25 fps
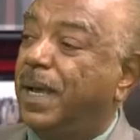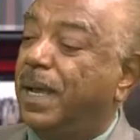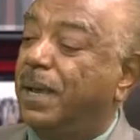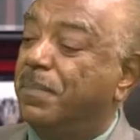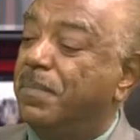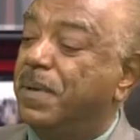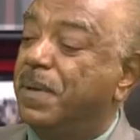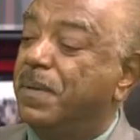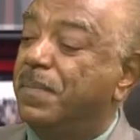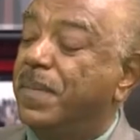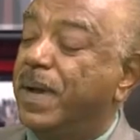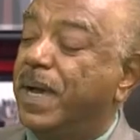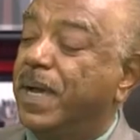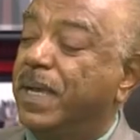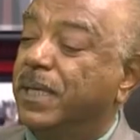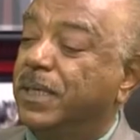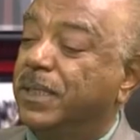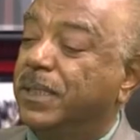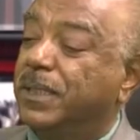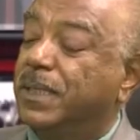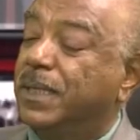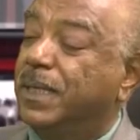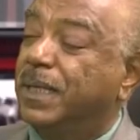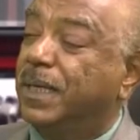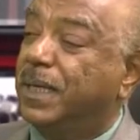بما
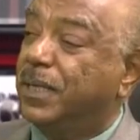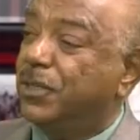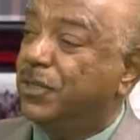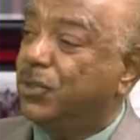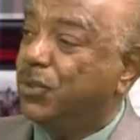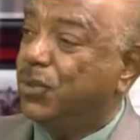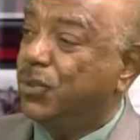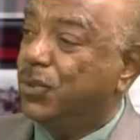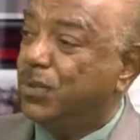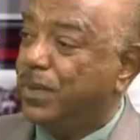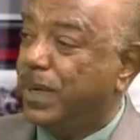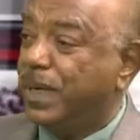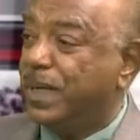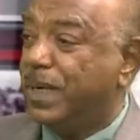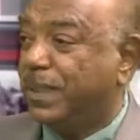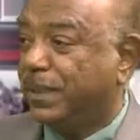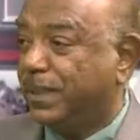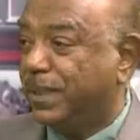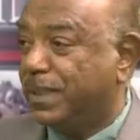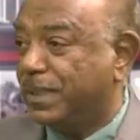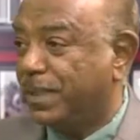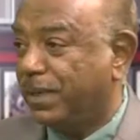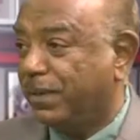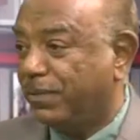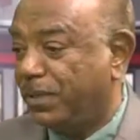يتيح لشعوبنا
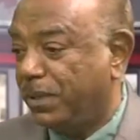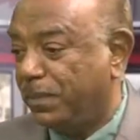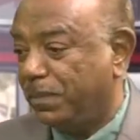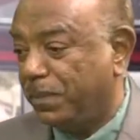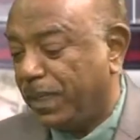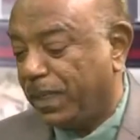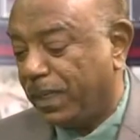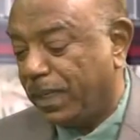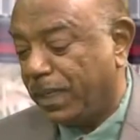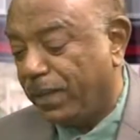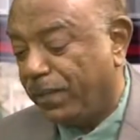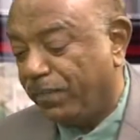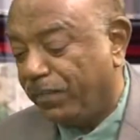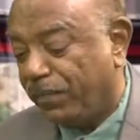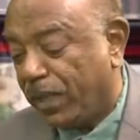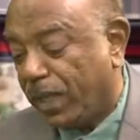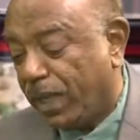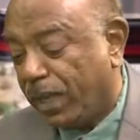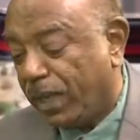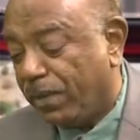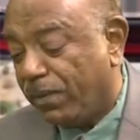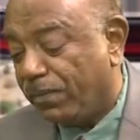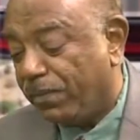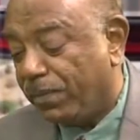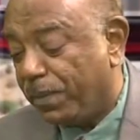تستفيد منها
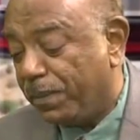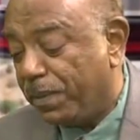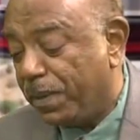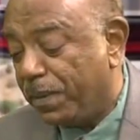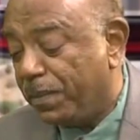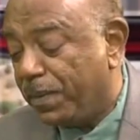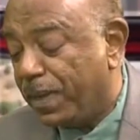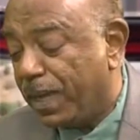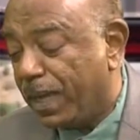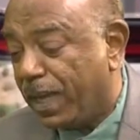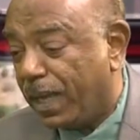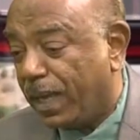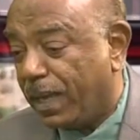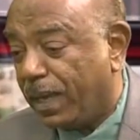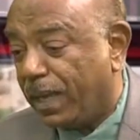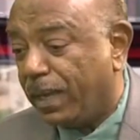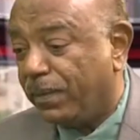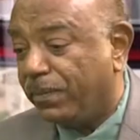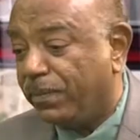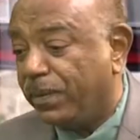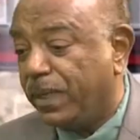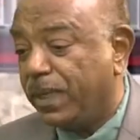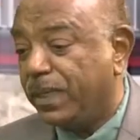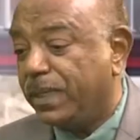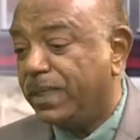فبيبقى
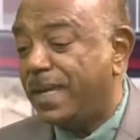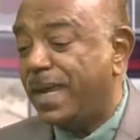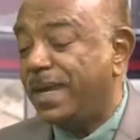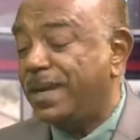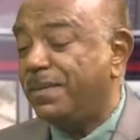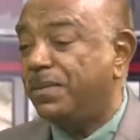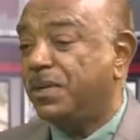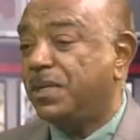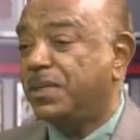في جانب